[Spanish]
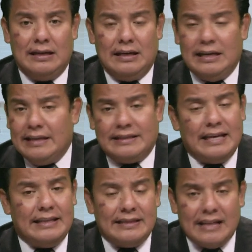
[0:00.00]
y
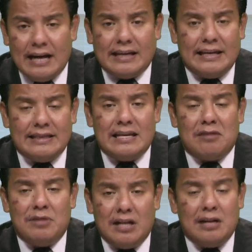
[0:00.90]
tendrá que
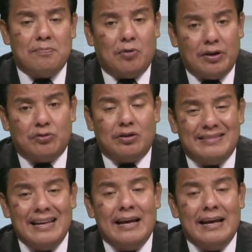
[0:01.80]
terminar y por eso es,